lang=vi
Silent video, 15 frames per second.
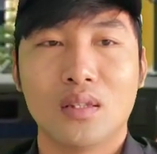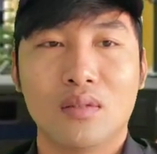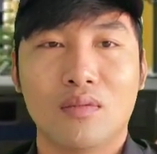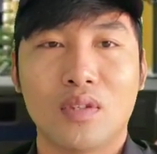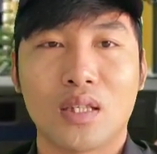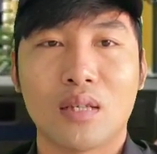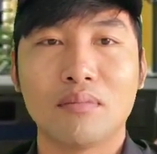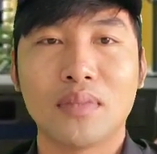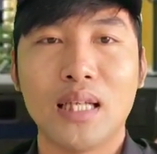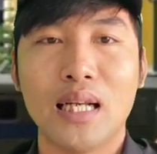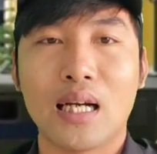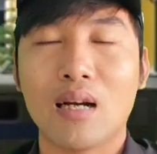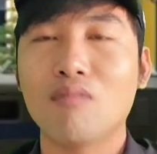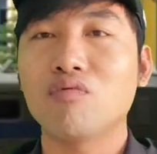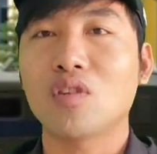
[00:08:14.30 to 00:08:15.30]
và thậm chí
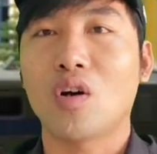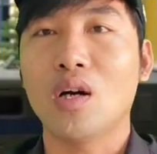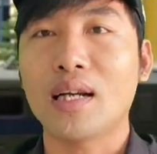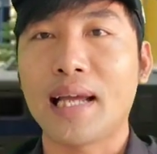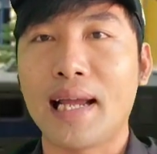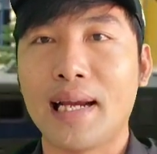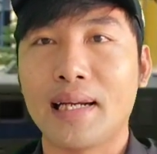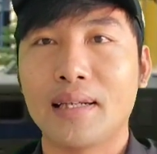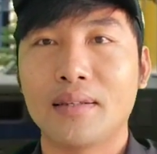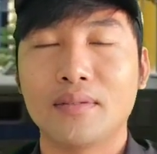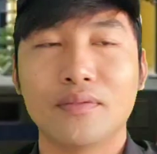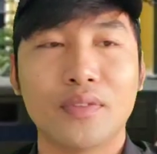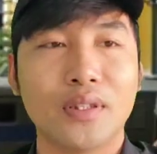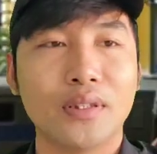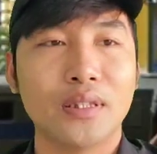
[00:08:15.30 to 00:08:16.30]
là không rõ ràng
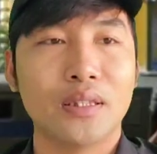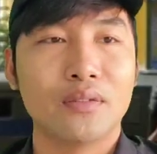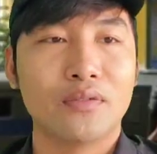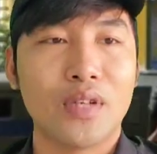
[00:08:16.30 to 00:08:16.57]
về,